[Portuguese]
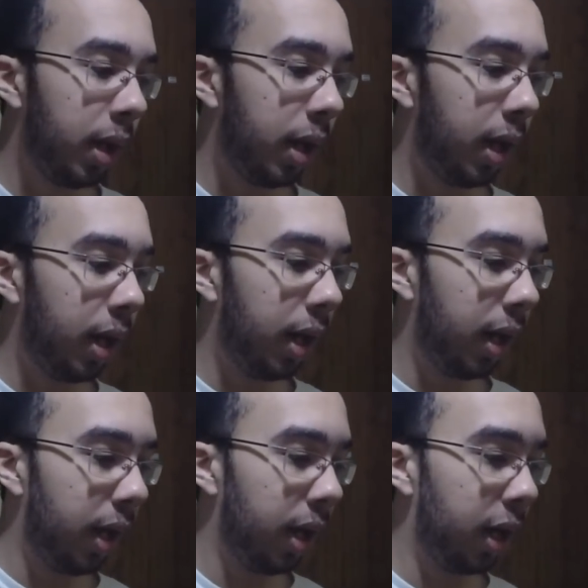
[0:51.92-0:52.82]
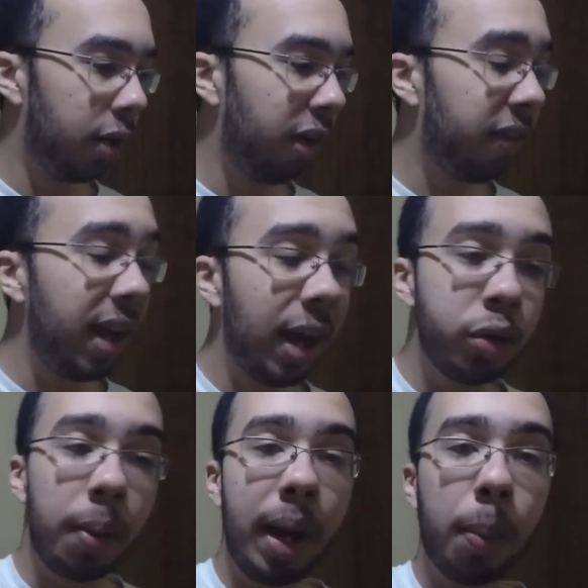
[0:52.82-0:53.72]
É... vai ser
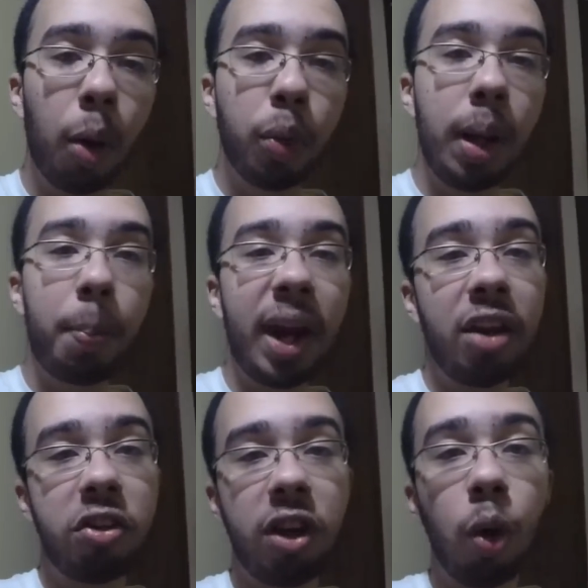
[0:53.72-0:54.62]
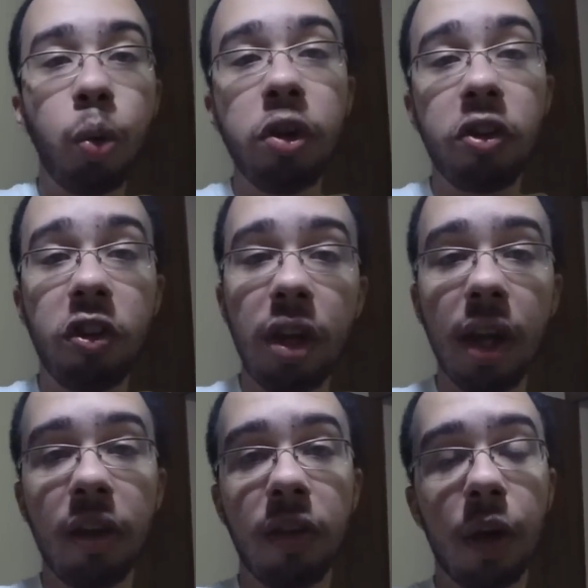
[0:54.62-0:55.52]
legal também para eu poder preencher alguns
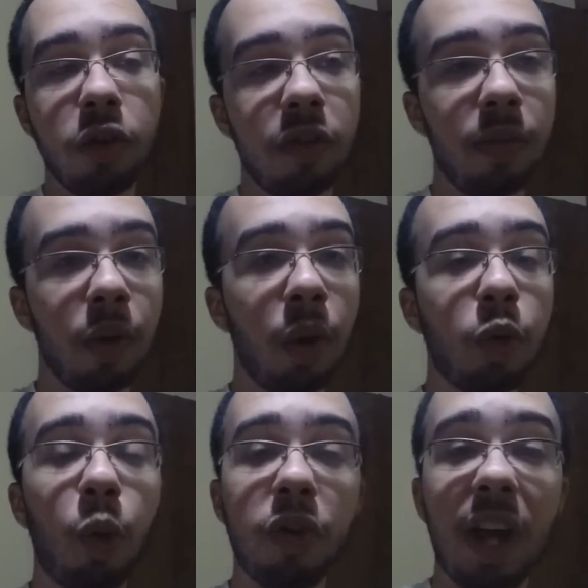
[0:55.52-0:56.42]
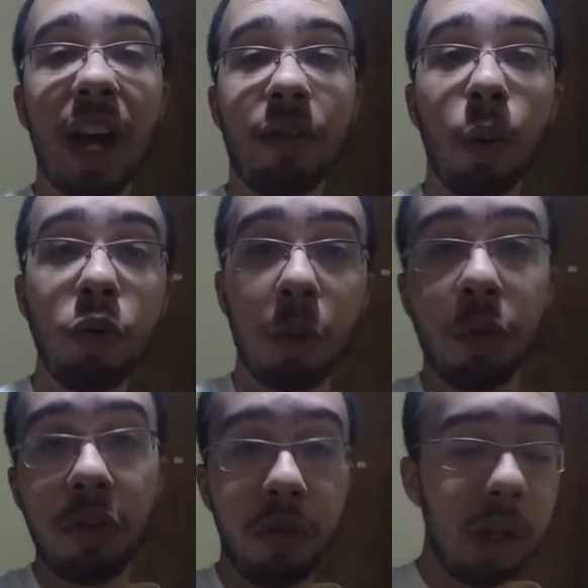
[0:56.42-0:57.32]
dias e que eu, tipo, eu não consigo gravar algum
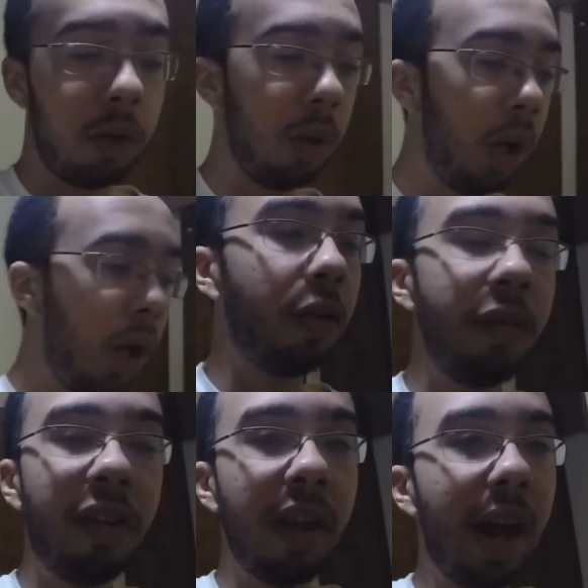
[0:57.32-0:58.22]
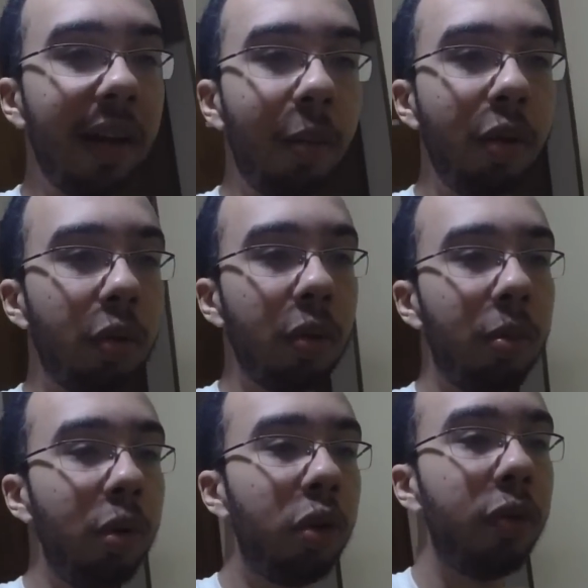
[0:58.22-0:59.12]
tipo de vídeo. Isso não vai ser nada muito,
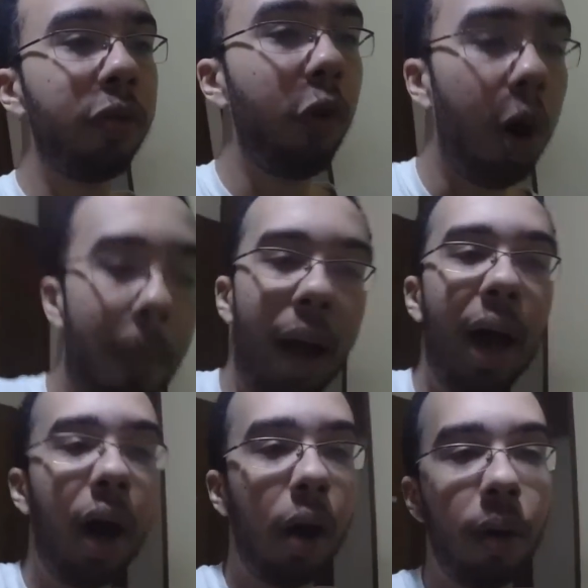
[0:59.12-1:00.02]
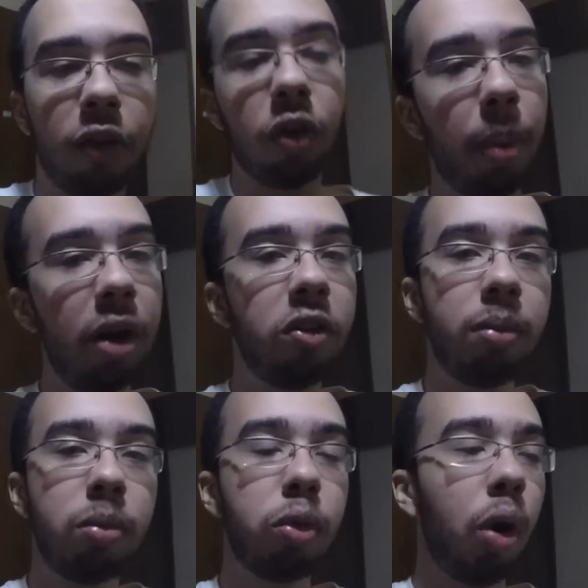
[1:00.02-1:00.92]
muito formal, é pra
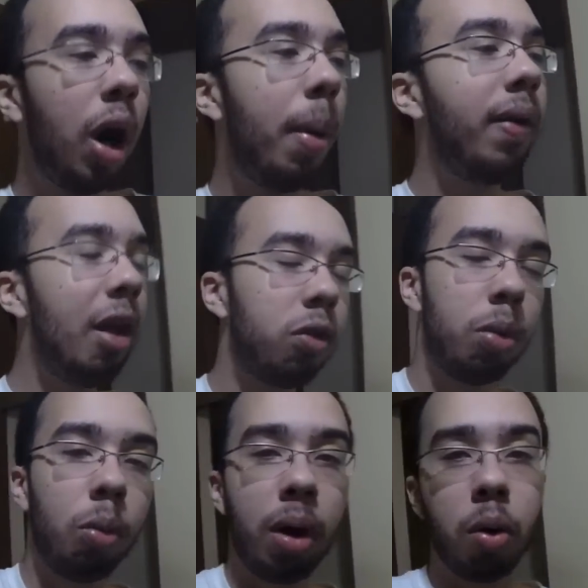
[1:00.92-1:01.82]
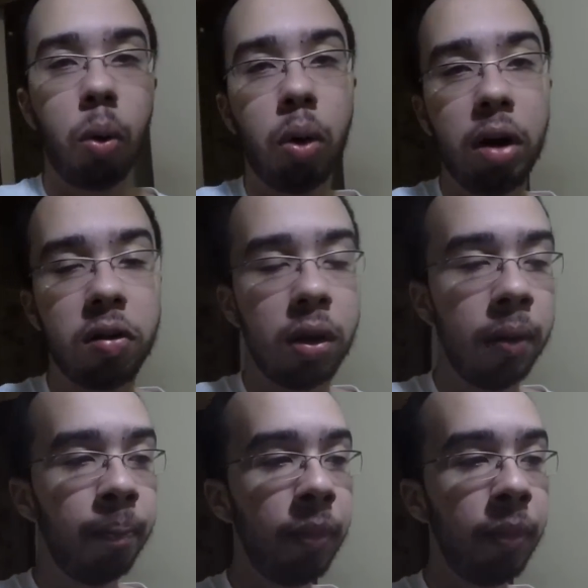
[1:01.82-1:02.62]
gente trocar uma ideia sobre alguma coisa.